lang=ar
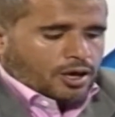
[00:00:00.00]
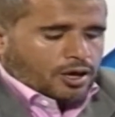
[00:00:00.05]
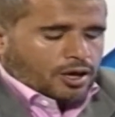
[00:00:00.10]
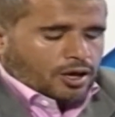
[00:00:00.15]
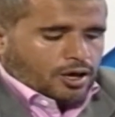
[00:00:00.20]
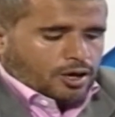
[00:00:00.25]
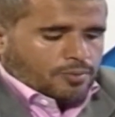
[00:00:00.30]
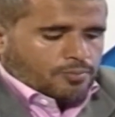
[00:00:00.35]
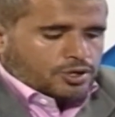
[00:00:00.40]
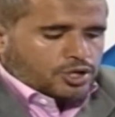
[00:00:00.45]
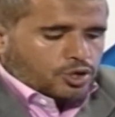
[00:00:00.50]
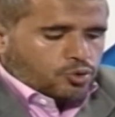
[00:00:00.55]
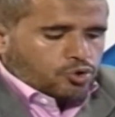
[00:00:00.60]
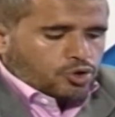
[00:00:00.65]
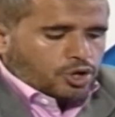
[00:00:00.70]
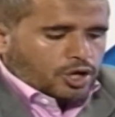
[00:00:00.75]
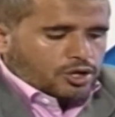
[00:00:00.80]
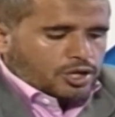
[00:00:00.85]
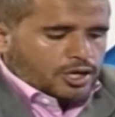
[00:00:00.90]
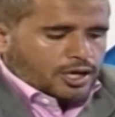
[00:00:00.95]
مش أقول
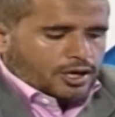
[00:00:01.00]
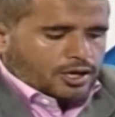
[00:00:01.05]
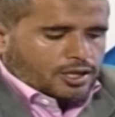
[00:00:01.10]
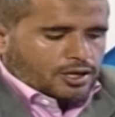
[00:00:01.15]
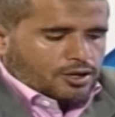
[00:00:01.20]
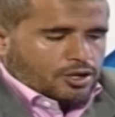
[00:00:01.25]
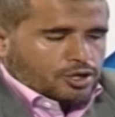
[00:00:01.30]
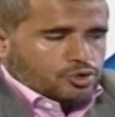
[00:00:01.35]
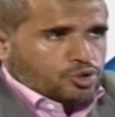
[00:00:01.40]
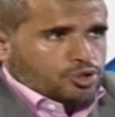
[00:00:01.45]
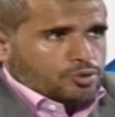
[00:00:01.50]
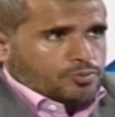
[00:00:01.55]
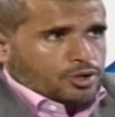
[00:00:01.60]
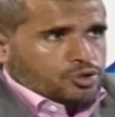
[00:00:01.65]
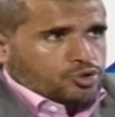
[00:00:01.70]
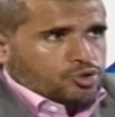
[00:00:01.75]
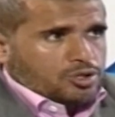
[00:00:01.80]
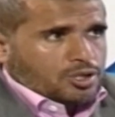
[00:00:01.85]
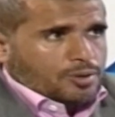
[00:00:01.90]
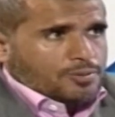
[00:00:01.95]
جزء من
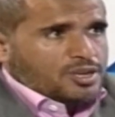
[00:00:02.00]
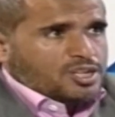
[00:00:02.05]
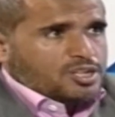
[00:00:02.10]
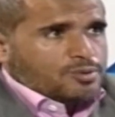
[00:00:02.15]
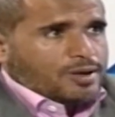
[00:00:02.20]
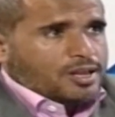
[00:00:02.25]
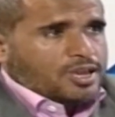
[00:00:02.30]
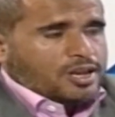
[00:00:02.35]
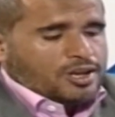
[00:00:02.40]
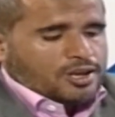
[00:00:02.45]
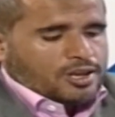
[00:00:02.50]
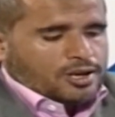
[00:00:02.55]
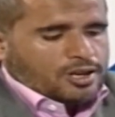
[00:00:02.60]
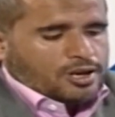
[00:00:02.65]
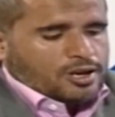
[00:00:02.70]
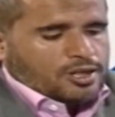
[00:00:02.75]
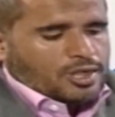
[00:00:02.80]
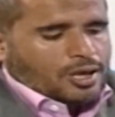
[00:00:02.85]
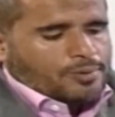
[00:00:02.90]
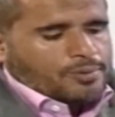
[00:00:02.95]
السلطة بالنسبة
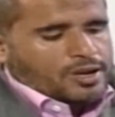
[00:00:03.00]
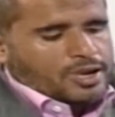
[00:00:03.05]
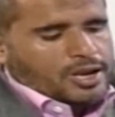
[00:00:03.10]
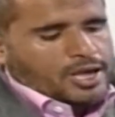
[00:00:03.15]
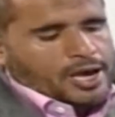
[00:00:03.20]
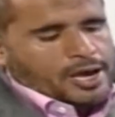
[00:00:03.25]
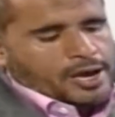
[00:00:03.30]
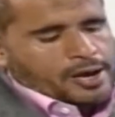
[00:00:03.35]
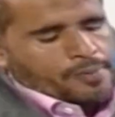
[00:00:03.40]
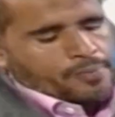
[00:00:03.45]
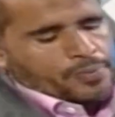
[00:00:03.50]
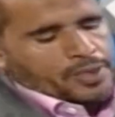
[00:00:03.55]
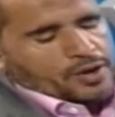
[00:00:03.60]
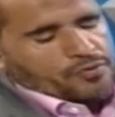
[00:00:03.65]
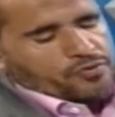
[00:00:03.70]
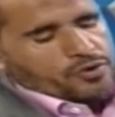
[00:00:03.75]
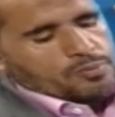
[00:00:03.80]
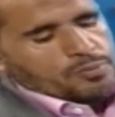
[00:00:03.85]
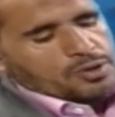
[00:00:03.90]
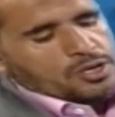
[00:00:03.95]
للنظام
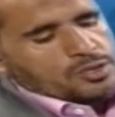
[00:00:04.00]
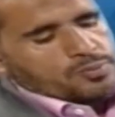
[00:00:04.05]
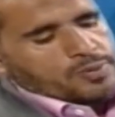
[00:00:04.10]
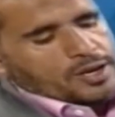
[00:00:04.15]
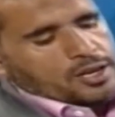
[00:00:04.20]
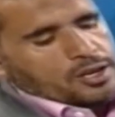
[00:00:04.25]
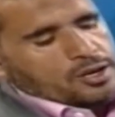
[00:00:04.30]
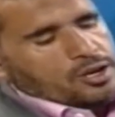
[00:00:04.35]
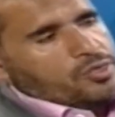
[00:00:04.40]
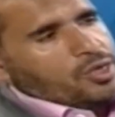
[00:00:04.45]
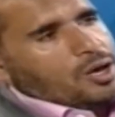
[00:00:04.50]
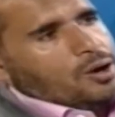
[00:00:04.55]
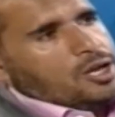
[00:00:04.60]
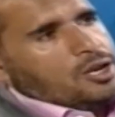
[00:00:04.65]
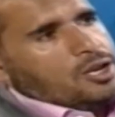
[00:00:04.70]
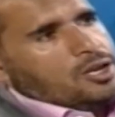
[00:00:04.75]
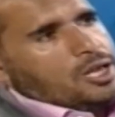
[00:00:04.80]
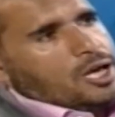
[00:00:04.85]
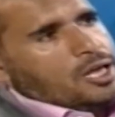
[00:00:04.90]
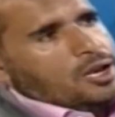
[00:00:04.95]
عفوا بالنسبة للنظام
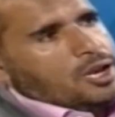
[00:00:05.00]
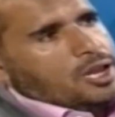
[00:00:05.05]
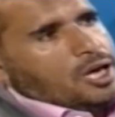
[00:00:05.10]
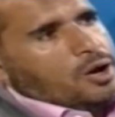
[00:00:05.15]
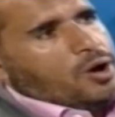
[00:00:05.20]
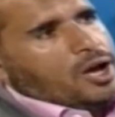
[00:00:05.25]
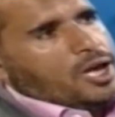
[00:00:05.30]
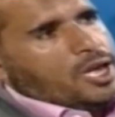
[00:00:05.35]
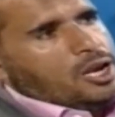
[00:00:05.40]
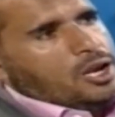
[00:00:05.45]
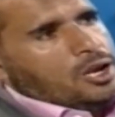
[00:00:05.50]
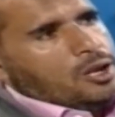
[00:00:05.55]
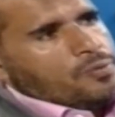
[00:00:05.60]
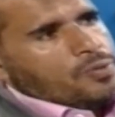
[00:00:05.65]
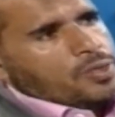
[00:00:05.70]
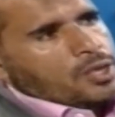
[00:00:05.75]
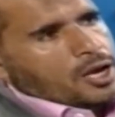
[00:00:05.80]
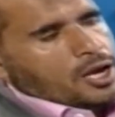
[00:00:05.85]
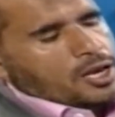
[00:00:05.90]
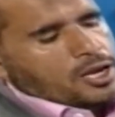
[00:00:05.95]
للعوائل
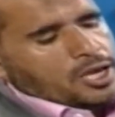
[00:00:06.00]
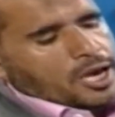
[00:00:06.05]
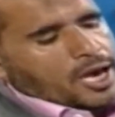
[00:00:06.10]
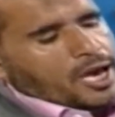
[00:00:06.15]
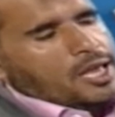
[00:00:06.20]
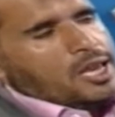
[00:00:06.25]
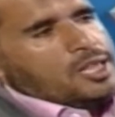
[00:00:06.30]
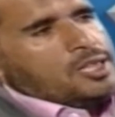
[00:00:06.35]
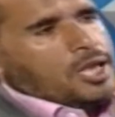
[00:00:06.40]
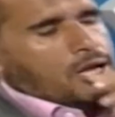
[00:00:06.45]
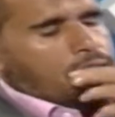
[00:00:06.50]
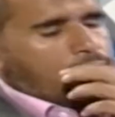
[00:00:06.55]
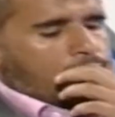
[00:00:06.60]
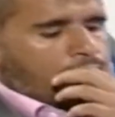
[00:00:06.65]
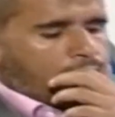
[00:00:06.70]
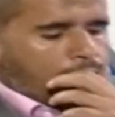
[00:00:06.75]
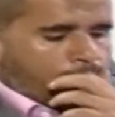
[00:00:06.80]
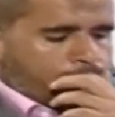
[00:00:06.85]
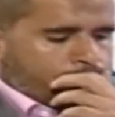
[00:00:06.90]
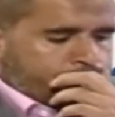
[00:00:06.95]
اللي عائلة
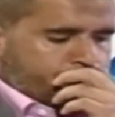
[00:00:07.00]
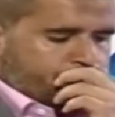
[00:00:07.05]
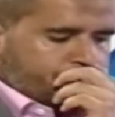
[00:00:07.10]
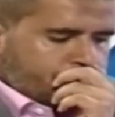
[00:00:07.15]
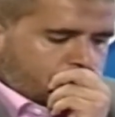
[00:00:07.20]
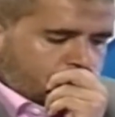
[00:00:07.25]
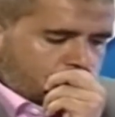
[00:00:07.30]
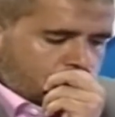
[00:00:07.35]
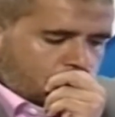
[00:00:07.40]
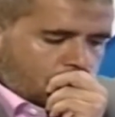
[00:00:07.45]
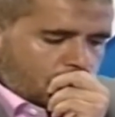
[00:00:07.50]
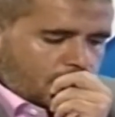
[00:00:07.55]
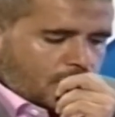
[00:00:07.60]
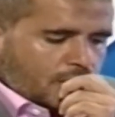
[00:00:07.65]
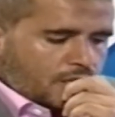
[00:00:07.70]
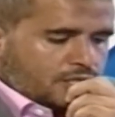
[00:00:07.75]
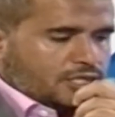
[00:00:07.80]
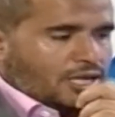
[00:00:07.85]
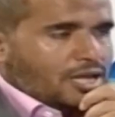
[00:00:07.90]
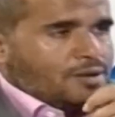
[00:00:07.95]
علي
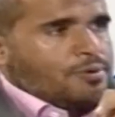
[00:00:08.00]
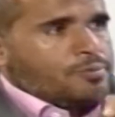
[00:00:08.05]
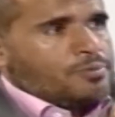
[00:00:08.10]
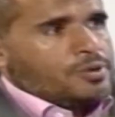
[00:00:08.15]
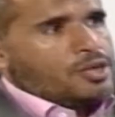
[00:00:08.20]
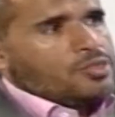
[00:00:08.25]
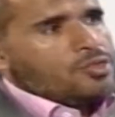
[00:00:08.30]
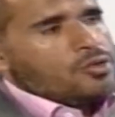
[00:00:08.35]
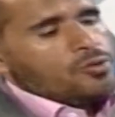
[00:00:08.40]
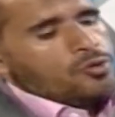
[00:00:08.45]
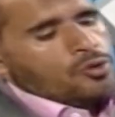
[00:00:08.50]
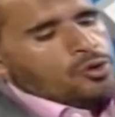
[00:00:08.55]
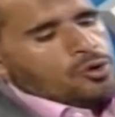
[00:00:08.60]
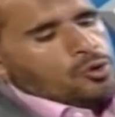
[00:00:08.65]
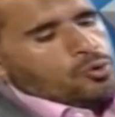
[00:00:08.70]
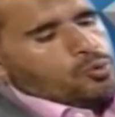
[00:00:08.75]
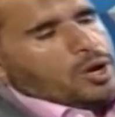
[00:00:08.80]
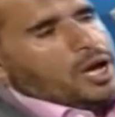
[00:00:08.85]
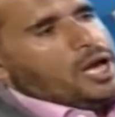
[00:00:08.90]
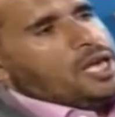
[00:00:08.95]
سالم البيض
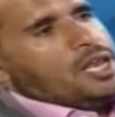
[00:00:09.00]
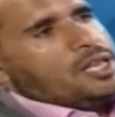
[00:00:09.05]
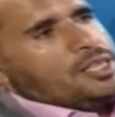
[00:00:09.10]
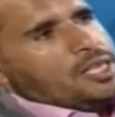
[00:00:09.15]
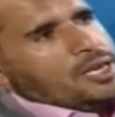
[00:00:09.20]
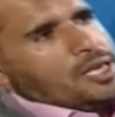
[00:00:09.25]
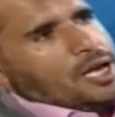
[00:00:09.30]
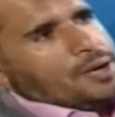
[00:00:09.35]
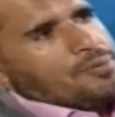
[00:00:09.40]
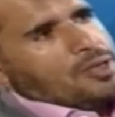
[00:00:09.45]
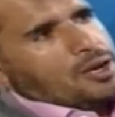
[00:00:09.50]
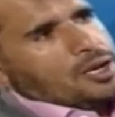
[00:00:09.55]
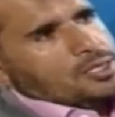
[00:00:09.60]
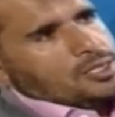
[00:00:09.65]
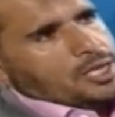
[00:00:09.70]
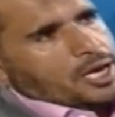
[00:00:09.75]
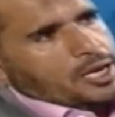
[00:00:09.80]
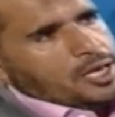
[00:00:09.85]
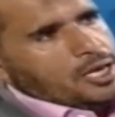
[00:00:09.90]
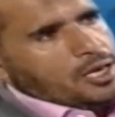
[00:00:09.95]
وعائلة علي عبد الله
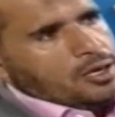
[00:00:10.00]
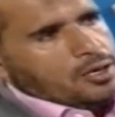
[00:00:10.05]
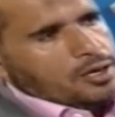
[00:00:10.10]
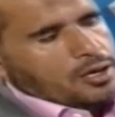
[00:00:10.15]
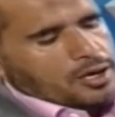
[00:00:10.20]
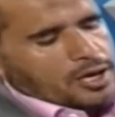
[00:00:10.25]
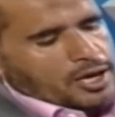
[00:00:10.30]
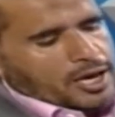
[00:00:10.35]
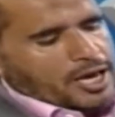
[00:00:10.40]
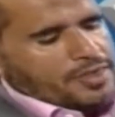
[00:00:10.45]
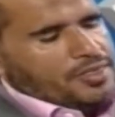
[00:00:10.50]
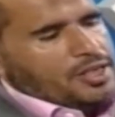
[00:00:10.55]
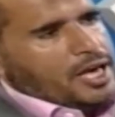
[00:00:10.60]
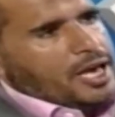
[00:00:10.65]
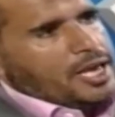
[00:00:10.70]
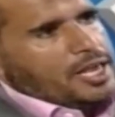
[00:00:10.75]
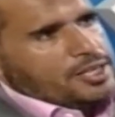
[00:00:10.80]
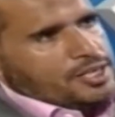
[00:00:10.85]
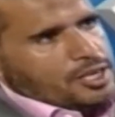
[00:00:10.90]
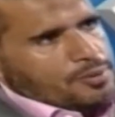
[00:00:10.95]
صالح هذه
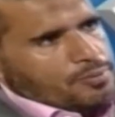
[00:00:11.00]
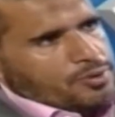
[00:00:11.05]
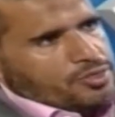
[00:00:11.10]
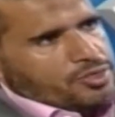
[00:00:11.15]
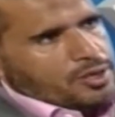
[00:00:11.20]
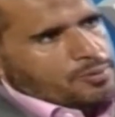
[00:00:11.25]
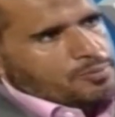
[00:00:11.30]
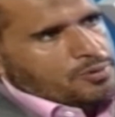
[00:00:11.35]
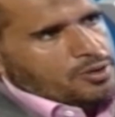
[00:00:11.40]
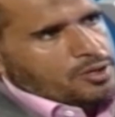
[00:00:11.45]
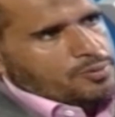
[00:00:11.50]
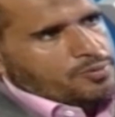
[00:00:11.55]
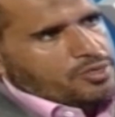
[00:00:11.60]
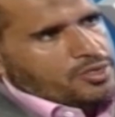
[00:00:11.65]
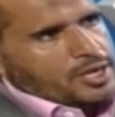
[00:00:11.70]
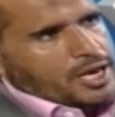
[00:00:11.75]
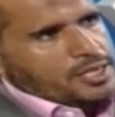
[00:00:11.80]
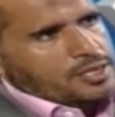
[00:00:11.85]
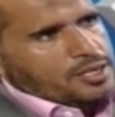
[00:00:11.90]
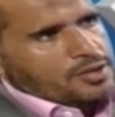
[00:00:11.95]
العائلة
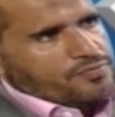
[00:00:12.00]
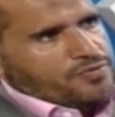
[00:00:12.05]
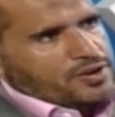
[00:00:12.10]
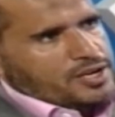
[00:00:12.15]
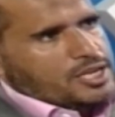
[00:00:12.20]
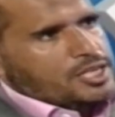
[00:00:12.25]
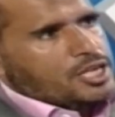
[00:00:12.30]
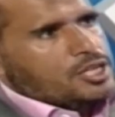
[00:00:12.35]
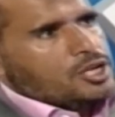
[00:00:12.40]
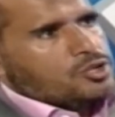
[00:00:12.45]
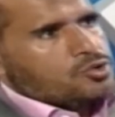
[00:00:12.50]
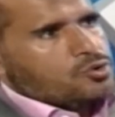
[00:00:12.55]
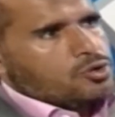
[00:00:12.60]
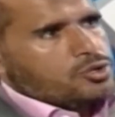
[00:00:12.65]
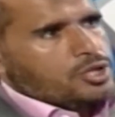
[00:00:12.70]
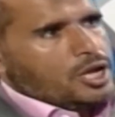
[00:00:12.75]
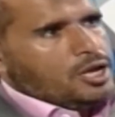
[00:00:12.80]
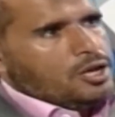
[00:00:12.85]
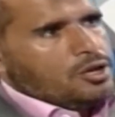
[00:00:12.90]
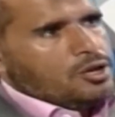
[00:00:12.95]
بالذات فقدت
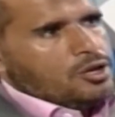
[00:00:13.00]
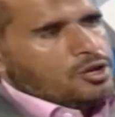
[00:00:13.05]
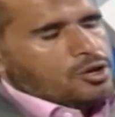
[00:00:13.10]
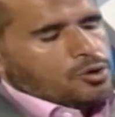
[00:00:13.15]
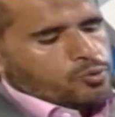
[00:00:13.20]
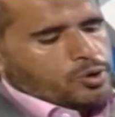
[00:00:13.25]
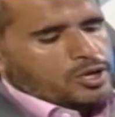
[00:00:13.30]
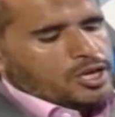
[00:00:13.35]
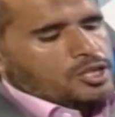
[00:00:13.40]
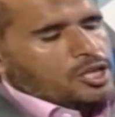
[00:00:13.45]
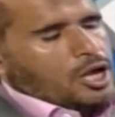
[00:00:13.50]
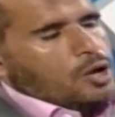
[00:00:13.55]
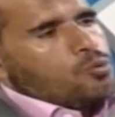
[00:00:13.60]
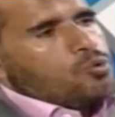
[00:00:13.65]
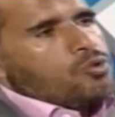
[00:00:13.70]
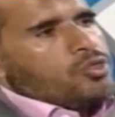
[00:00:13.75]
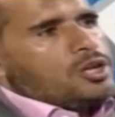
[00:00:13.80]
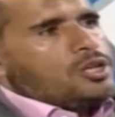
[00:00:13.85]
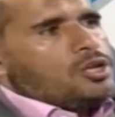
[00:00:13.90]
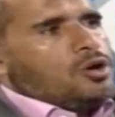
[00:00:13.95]
السلطة وهي
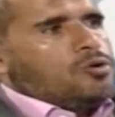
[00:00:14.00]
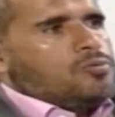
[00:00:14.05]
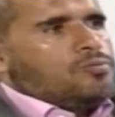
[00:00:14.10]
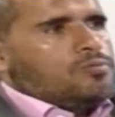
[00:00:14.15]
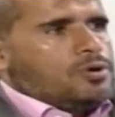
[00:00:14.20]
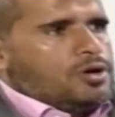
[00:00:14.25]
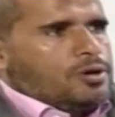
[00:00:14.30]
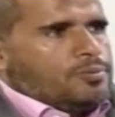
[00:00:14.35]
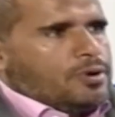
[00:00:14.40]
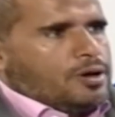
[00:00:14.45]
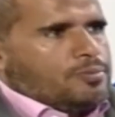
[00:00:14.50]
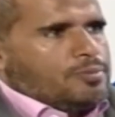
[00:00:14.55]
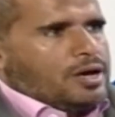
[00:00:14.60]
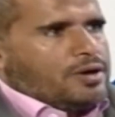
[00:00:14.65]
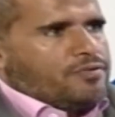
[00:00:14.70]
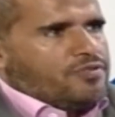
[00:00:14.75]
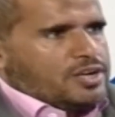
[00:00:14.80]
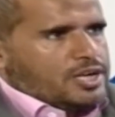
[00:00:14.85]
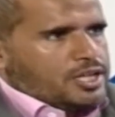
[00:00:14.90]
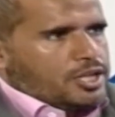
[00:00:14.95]
تعوض اليوم ما
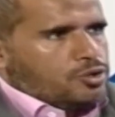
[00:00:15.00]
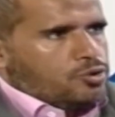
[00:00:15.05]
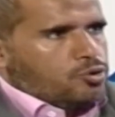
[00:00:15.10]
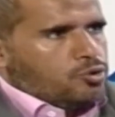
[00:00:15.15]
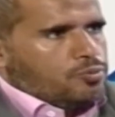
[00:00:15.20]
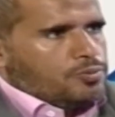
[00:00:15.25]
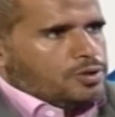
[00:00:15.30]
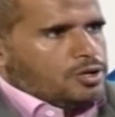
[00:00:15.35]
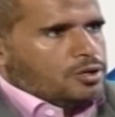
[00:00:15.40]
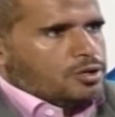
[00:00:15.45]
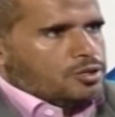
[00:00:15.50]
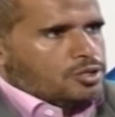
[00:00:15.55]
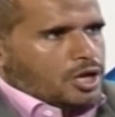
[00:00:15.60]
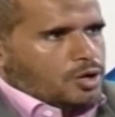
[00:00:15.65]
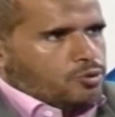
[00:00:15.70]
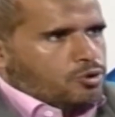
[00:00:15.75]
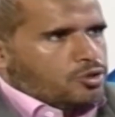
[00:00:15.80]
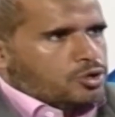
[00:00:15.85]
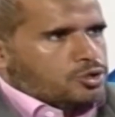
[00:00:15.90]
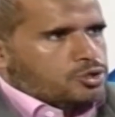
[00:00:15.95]
فقدته من
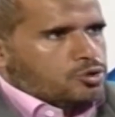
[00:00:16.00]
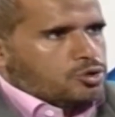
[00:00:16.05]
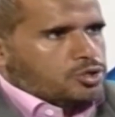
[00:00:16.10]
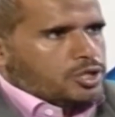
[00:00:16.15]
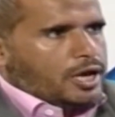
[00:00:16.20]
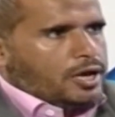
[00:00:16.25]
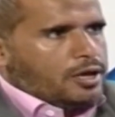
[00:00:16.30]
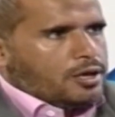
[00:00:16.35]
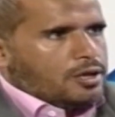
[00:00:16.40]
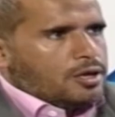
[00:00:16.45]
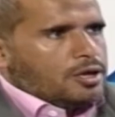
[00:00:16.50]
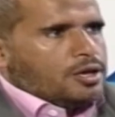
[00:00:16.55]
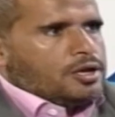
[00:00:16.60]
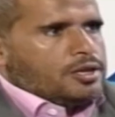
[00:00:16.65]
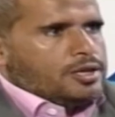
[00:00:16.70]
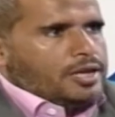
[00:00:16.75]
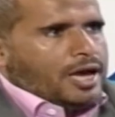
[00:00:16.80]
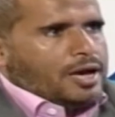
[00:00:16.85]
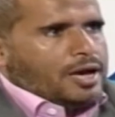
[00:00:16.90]
تعويض من السلطة من نعم